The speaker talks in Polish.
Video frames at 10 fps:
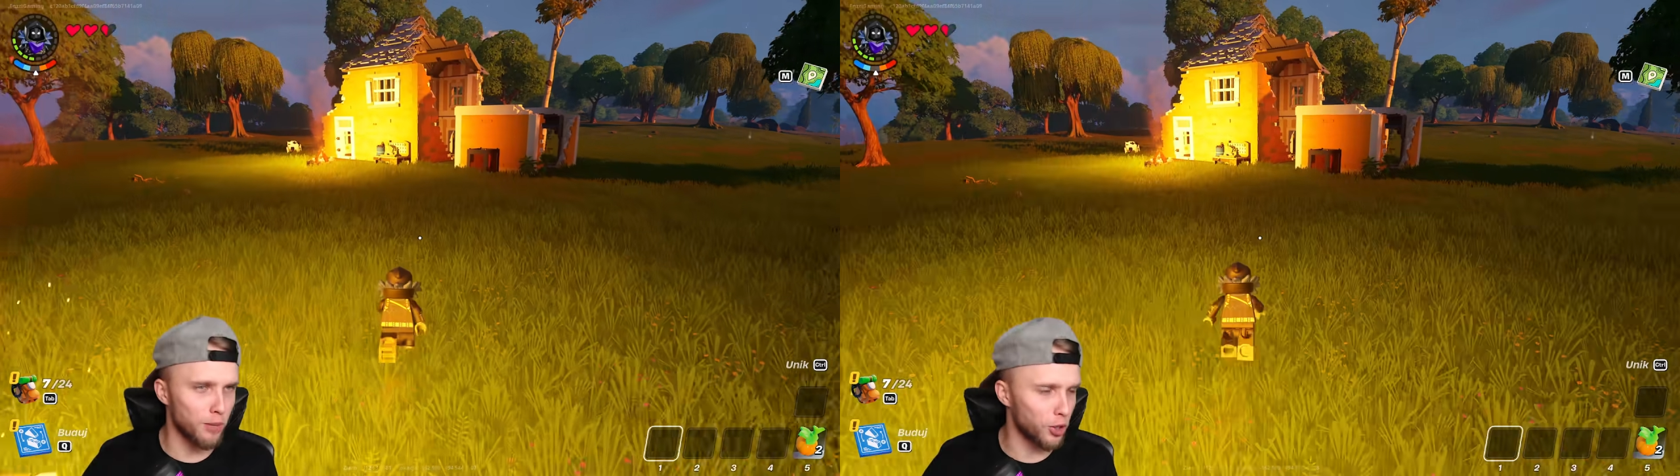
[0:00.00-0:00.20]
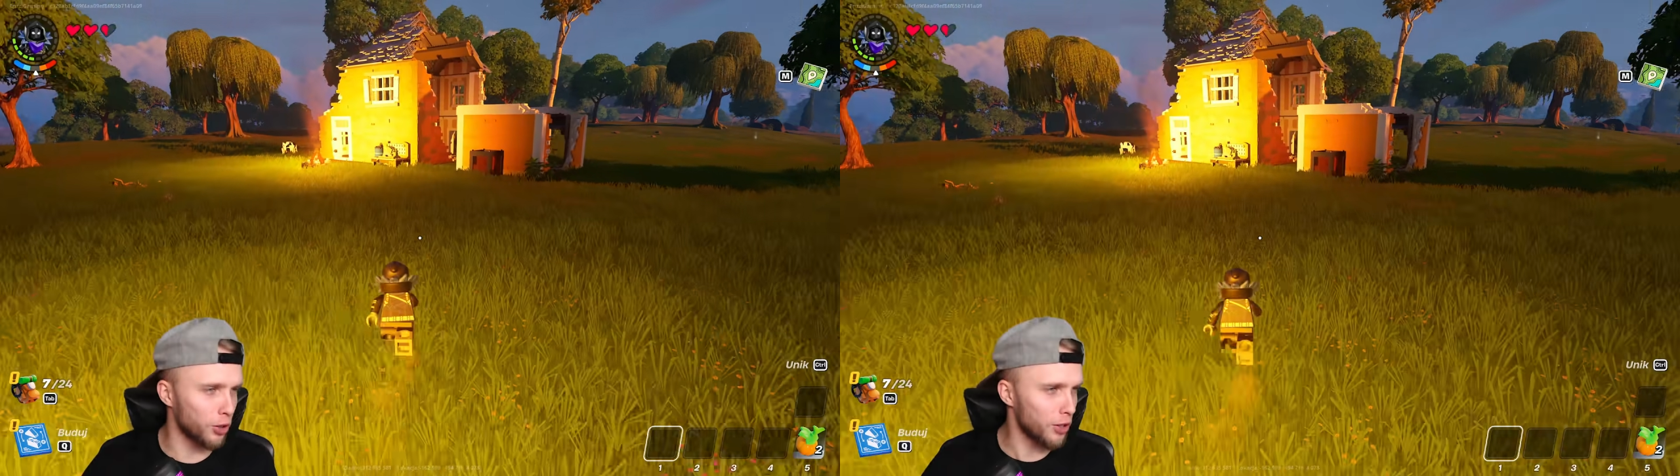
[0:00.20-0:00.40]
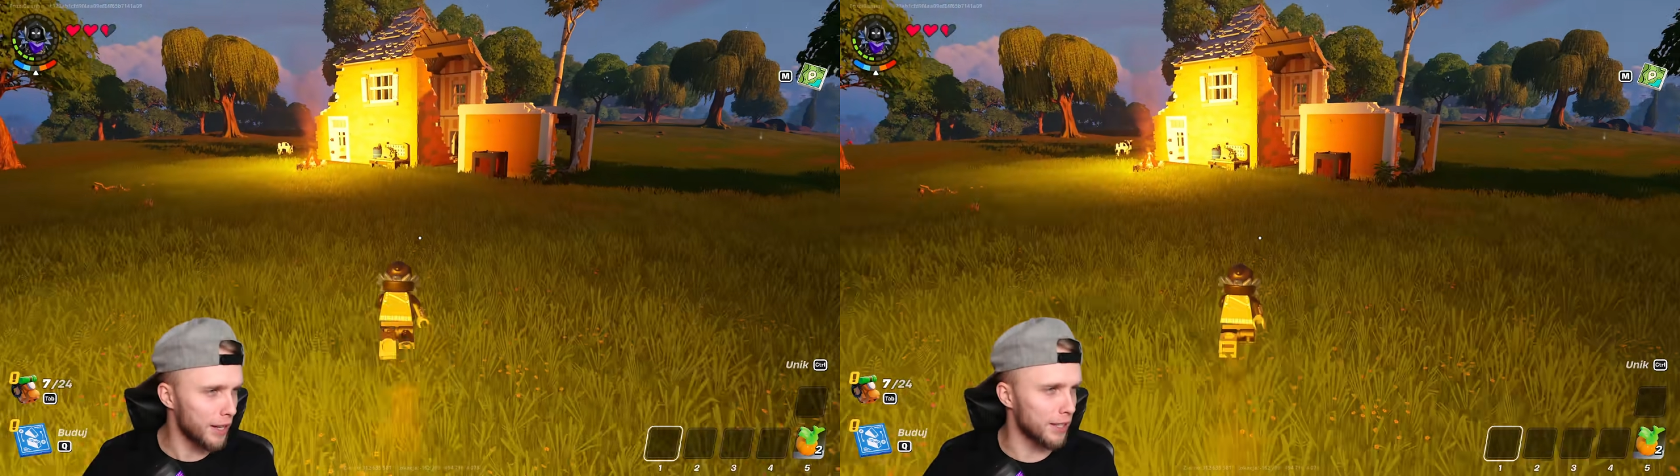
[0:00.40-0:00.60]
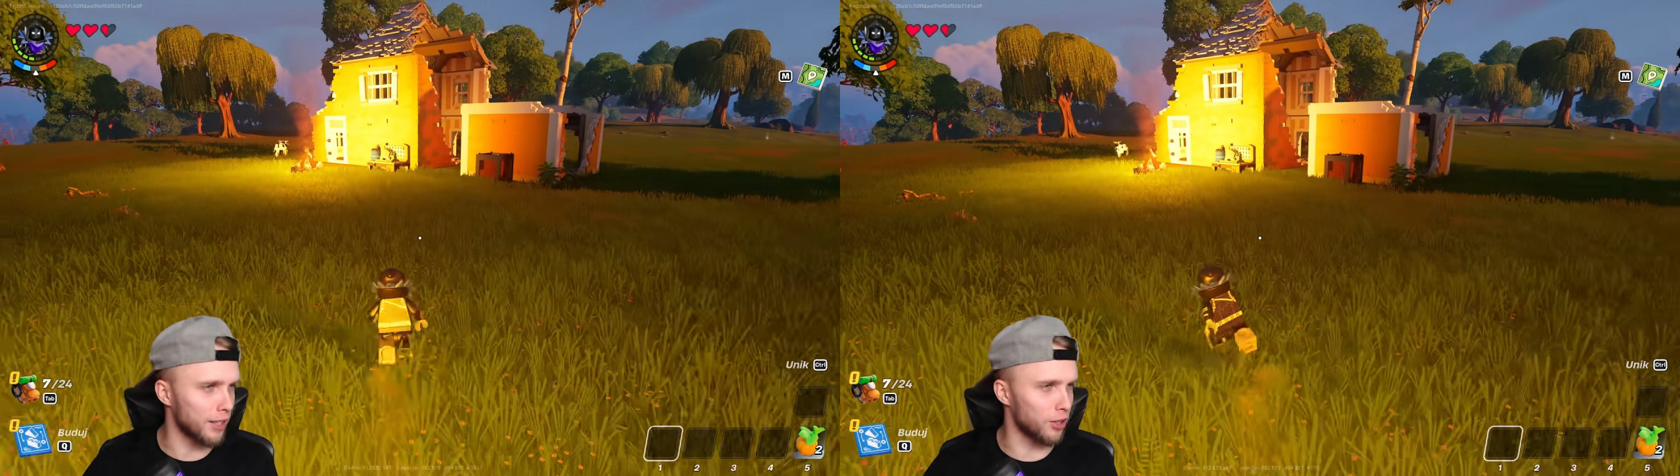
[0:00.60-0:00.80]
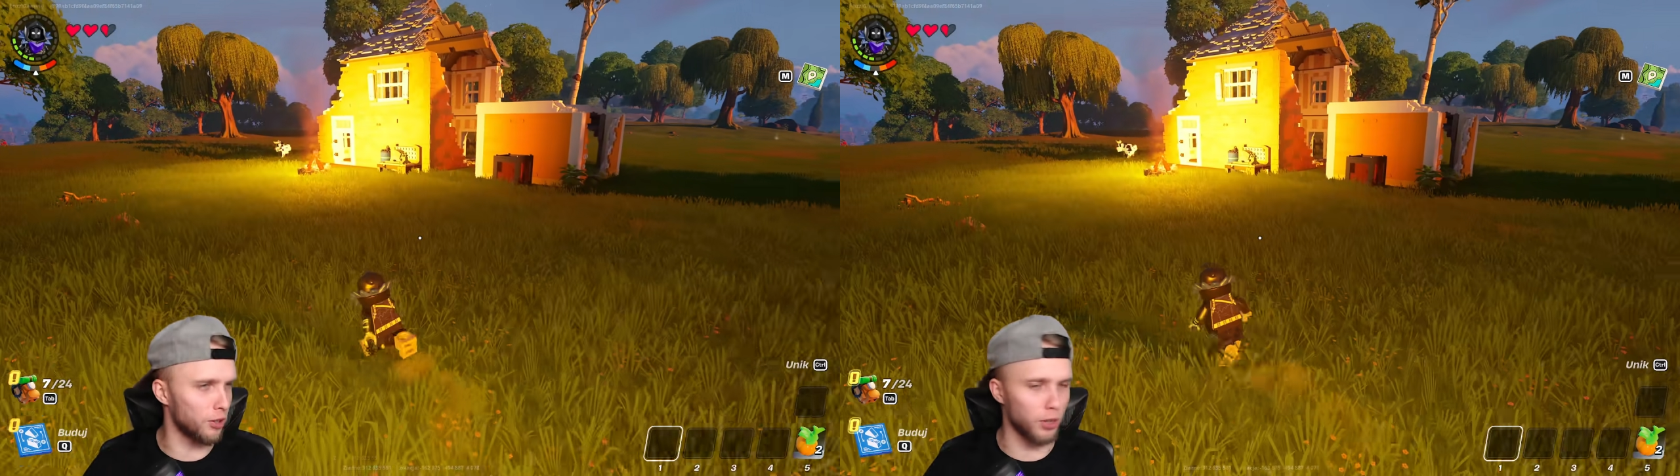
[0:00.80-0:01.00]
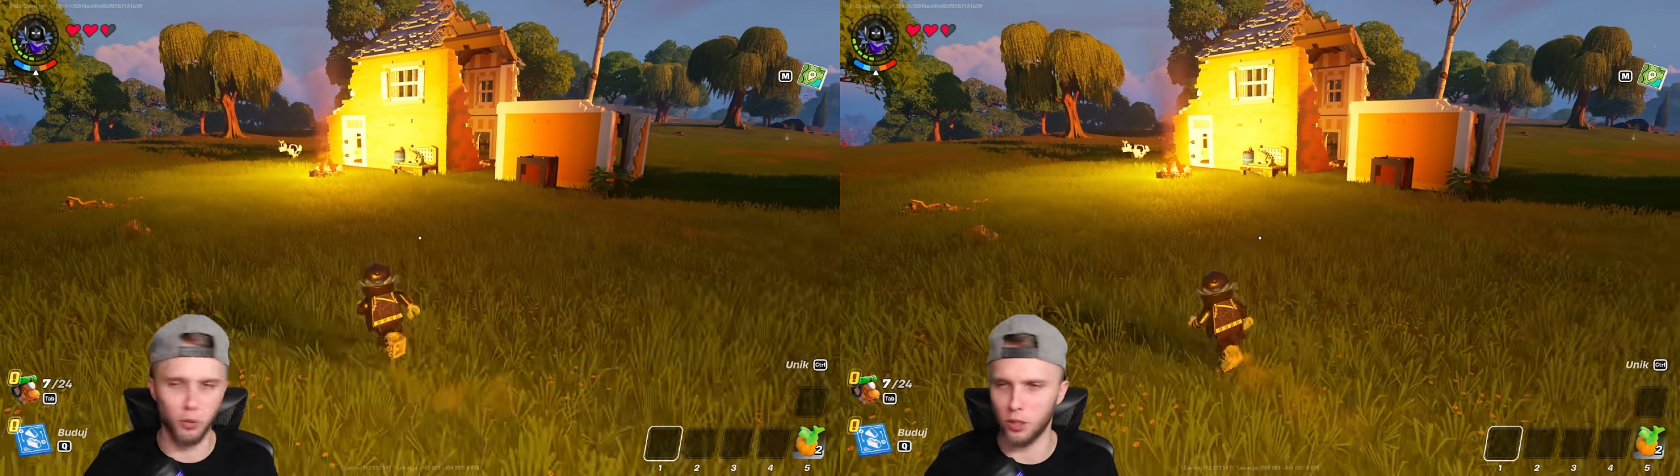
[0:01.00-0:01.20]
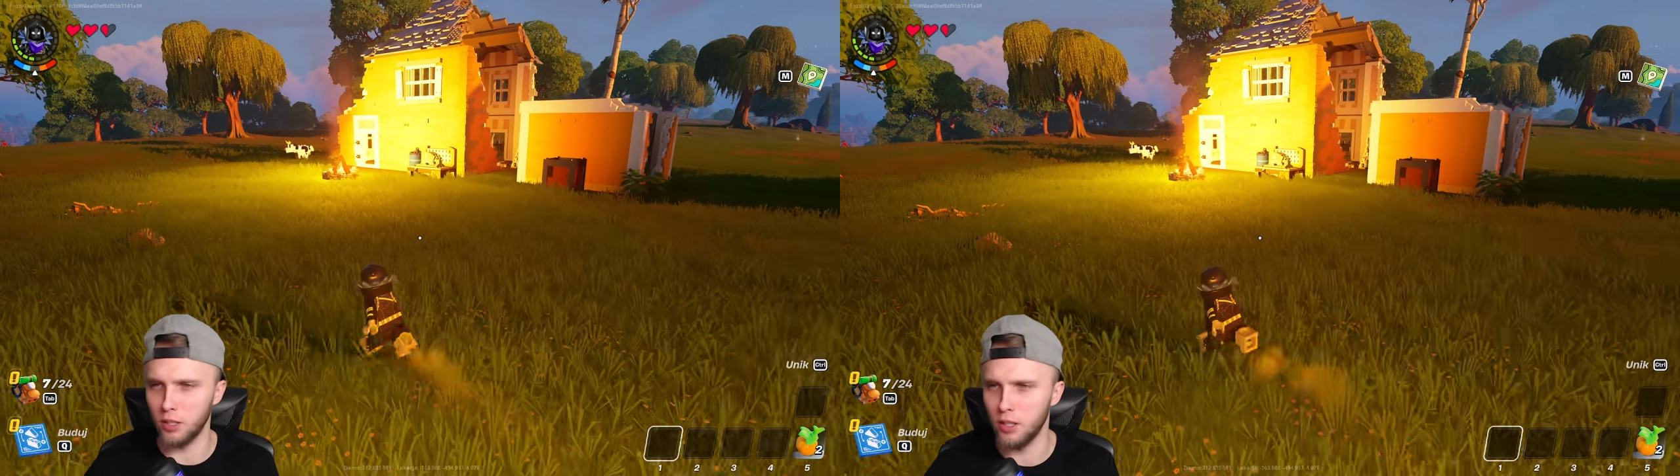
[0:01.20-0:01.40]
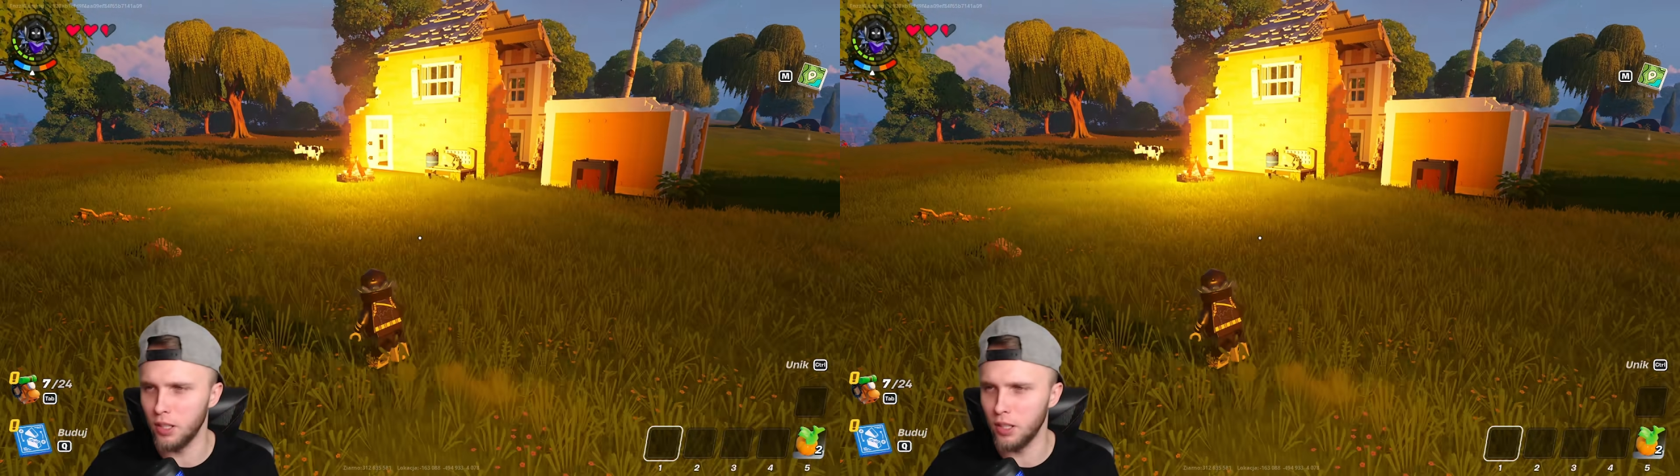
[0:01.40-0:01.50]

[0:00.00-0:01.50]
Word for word: może to nie jest tak, że oni są źli.